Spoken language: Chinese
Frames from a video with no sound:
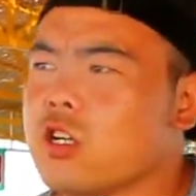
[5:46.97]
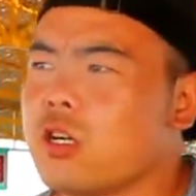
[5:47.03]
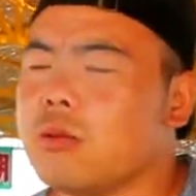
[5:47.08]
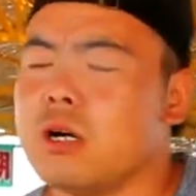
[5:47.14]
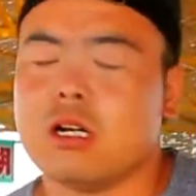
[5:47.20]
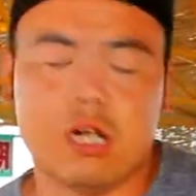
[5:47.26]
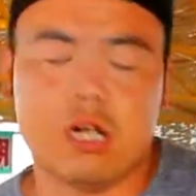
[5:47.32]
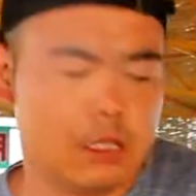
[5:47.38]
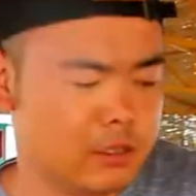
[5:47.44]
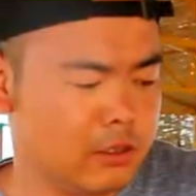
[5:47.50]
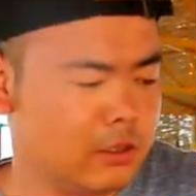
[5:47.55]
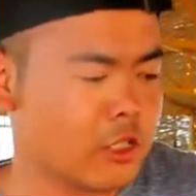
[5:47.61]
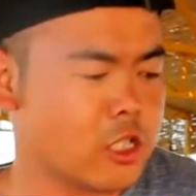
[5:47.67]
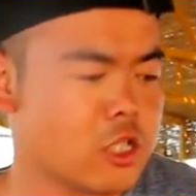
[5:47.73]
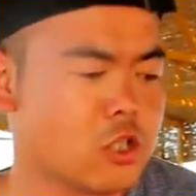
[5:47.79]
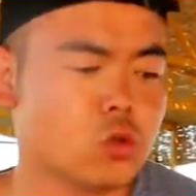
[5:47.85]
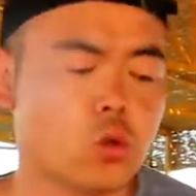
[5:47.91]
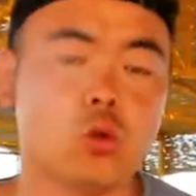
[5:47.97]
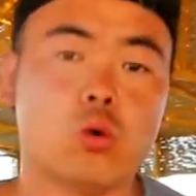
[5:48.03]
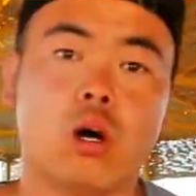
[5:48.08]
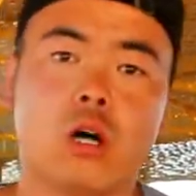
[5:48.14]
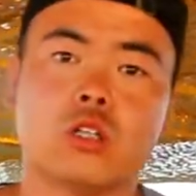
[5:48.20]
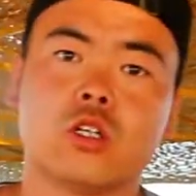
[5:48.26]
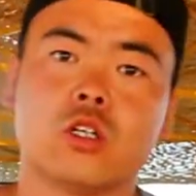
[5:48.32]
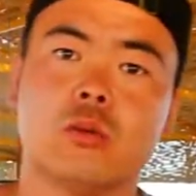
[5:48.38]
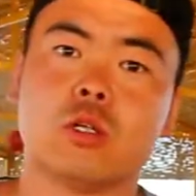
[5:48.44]
这里边的野生动物
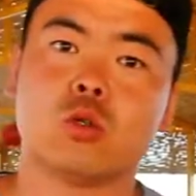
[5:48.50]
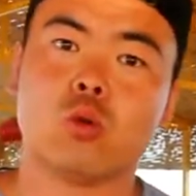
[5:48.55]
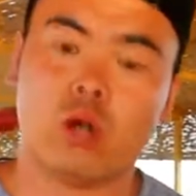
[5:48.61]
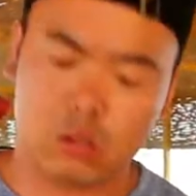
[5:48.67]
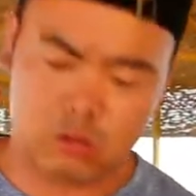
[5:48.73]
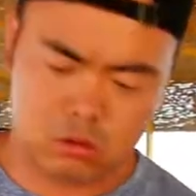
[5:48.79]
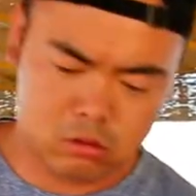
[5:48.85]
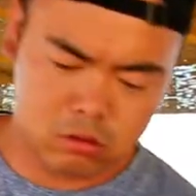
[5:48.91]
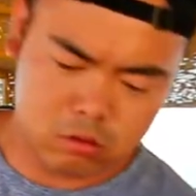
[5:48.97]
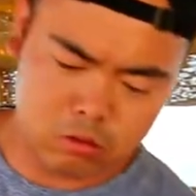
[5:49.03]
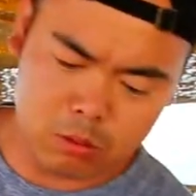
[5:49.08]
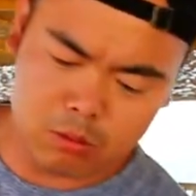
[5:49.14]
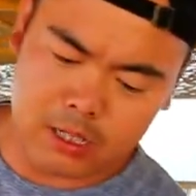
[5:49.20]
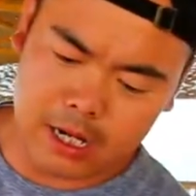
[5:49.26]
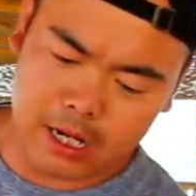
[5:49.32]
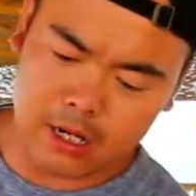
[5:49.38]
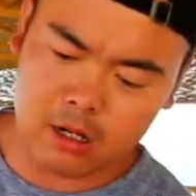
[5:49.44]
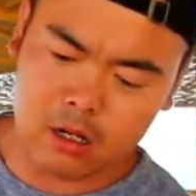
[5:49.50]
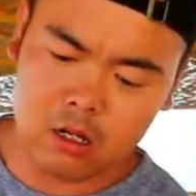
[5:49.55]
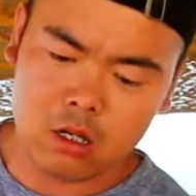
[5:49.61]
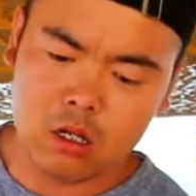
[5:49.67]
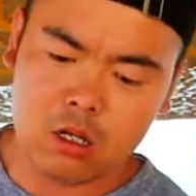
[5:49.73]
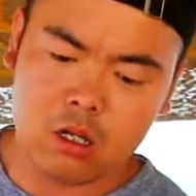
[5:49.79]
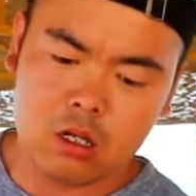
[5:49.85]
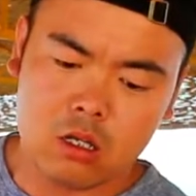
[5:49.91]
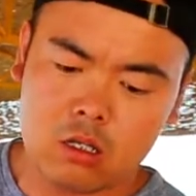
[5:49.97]
特别多。我们在
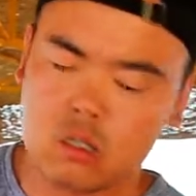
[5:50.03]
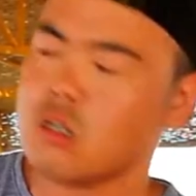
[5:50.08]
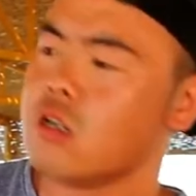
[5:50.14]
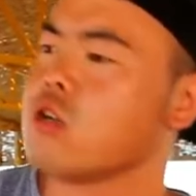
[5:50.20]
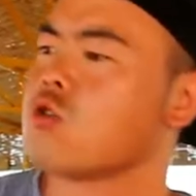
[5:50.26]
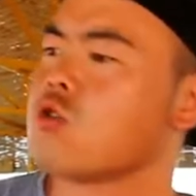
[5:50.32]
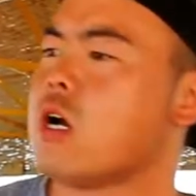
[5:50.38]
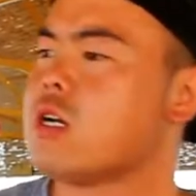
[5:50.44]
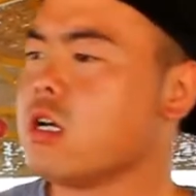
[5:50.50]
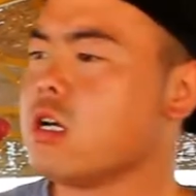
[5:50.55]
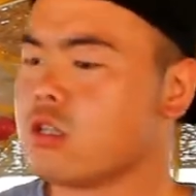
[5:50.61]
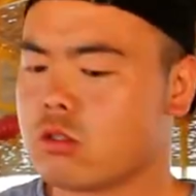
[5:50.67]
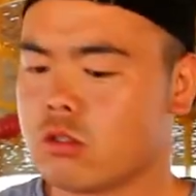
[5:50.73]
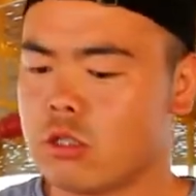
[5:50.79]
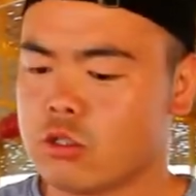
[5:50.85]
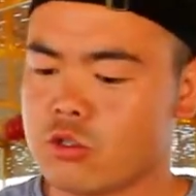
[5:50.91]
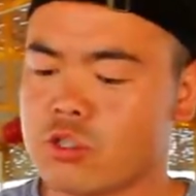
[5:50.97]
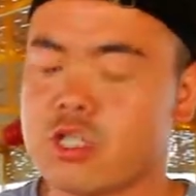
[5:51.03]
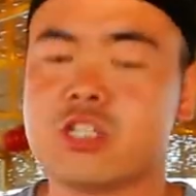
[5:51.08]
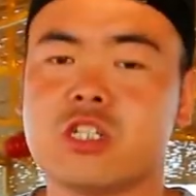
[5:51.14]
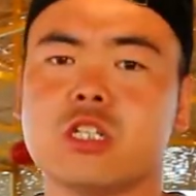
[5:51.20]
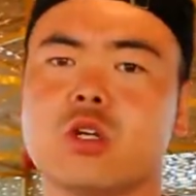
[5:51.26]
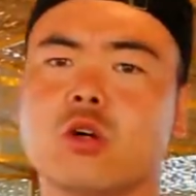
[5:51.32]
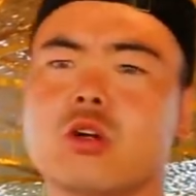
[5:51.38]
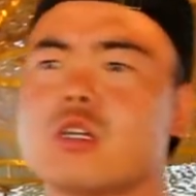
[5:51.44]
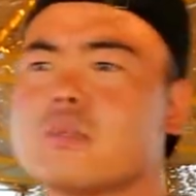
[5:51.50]
船上时候，有些
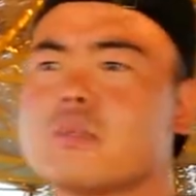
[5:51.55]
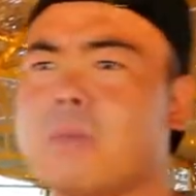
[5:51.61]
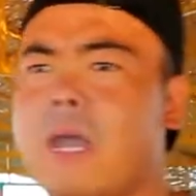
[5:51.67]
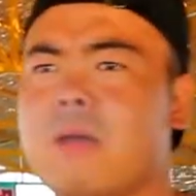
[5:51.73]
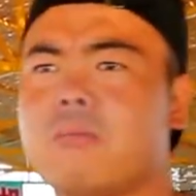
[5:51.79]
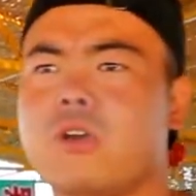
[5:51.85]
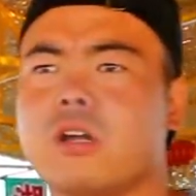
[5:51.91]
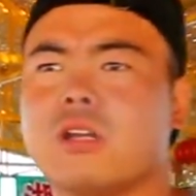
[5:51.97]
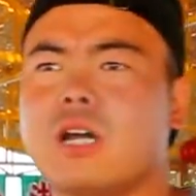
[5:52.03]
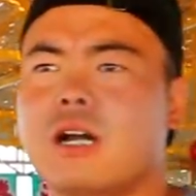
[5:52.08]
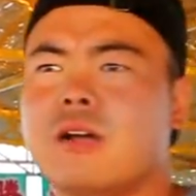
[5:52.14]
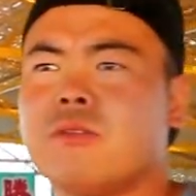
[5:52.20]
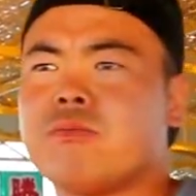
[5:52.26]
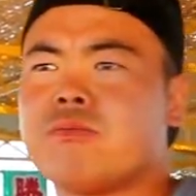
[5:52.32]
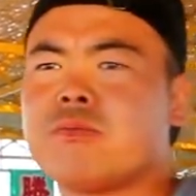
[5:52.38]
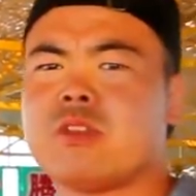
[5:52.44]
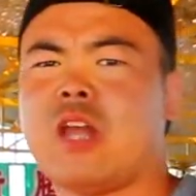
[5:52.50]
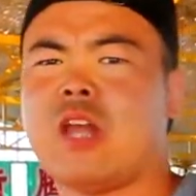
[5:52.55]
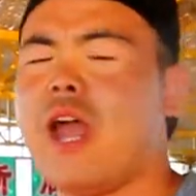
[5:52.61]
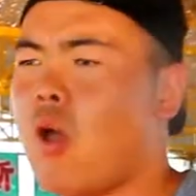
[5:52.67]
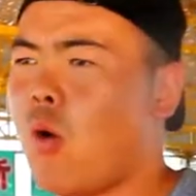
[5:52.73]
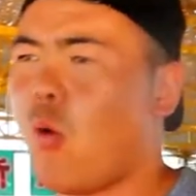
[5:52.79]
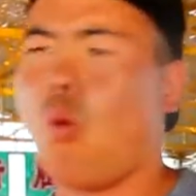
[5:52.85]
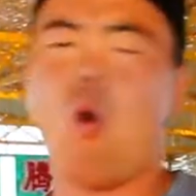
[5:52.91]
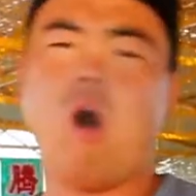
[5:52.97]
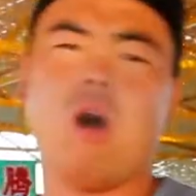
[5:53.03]
镜头呢是拍不了的，太
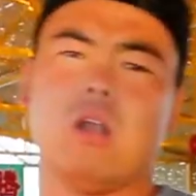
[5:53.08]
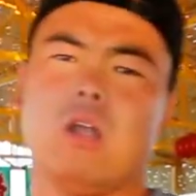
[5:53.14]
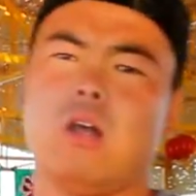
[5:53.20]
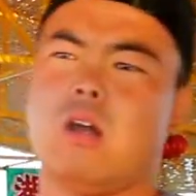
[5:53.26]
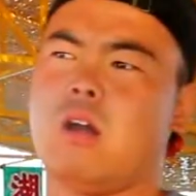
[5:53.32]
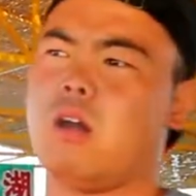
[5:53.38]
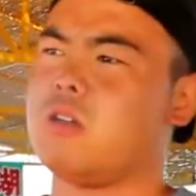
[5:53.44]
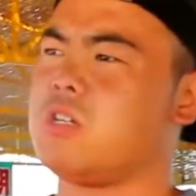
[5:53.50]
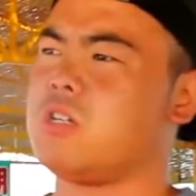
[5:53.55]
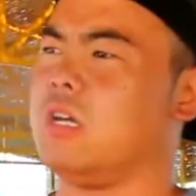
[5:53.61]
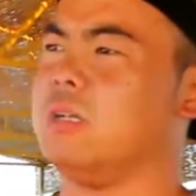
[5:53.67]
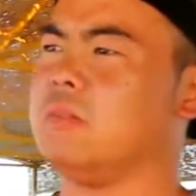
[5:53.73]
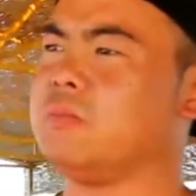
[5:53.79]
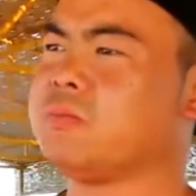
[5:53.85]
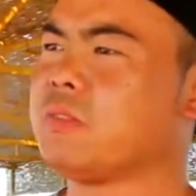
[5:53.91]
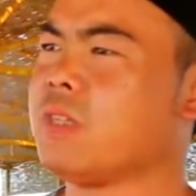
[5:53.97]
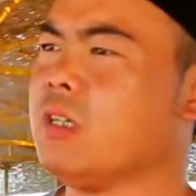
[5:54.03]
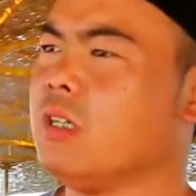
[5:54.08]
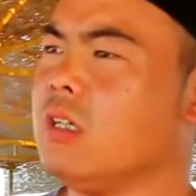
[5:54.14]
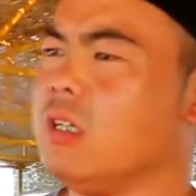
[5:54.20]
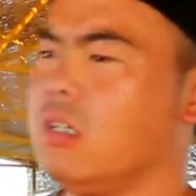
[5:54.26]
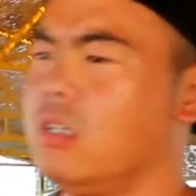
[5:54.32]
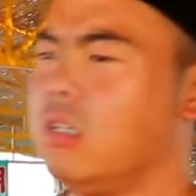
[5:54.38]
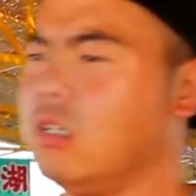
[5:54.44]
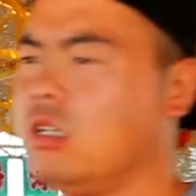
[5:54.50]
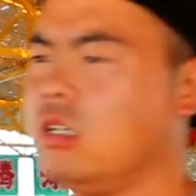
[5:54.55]
晃。而且，
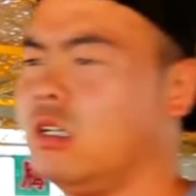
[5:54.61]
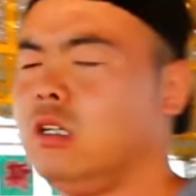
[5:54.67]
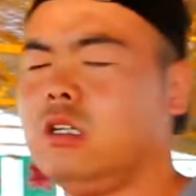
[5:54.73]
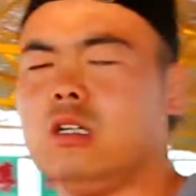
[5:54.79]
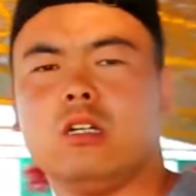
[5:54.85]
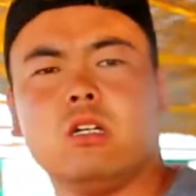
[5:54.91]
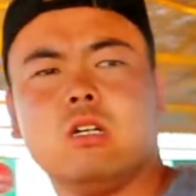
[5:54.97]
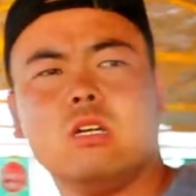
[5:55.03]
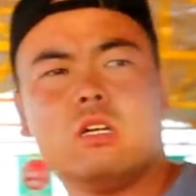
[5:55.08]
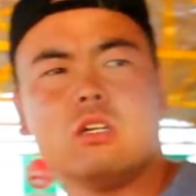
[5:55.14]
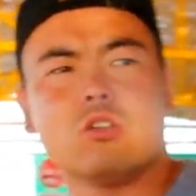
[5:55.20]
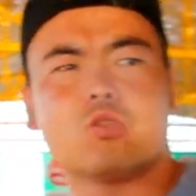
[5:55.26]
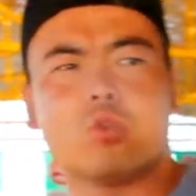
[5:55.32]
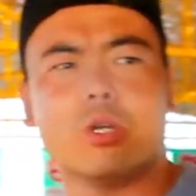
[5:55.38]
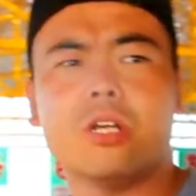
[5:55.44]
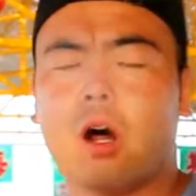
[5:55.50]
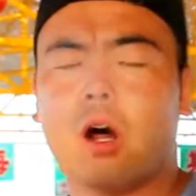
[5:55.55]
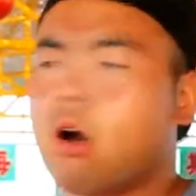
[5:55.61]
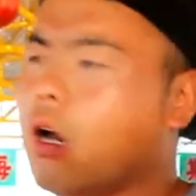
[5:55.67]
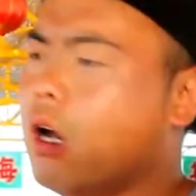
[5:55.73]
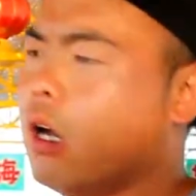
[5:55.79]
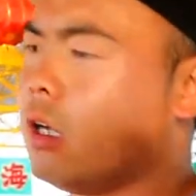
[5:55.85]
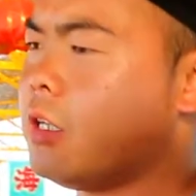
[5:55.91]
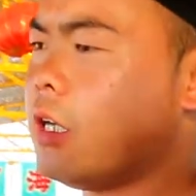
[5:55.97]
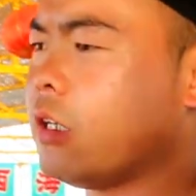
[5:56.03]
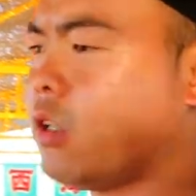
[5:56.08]
呃，水鸟呢
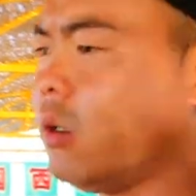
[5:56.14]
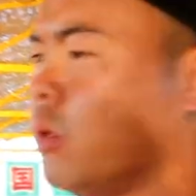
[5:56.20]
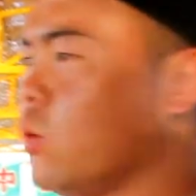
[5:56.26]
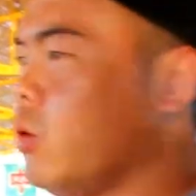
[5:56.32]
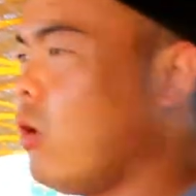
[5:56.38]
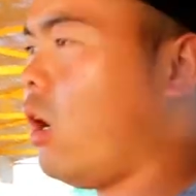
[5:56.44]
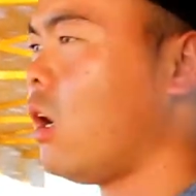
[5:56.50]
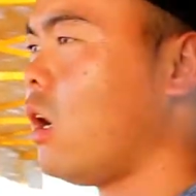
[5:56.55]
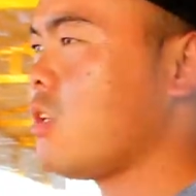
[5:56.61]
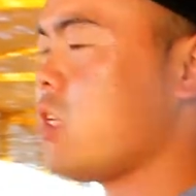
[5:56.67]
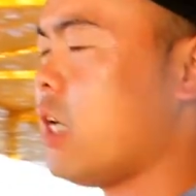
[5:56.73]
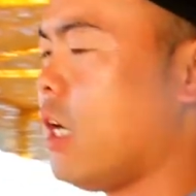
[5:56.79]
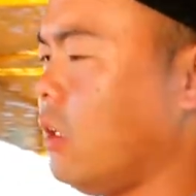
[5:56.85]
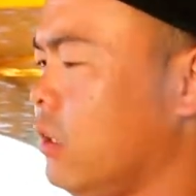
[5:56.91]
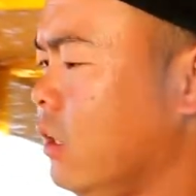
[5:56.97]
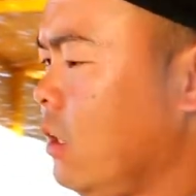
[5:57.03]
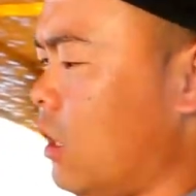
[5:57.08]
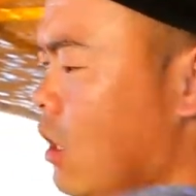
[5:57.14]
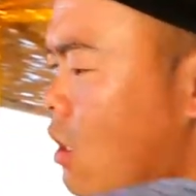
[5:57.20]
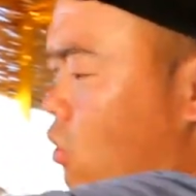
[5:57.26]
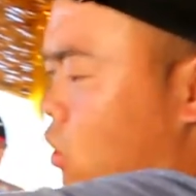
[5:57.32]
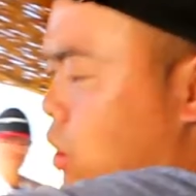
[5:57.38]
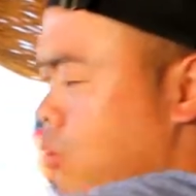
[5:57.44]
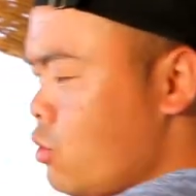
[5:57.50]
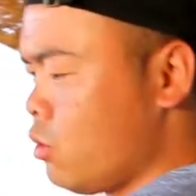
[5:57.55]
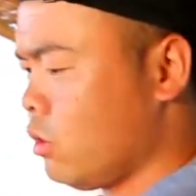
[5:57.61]
也特别多。而且，
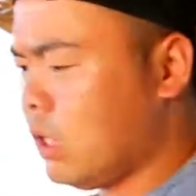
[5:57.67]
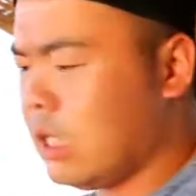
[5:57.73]
我们去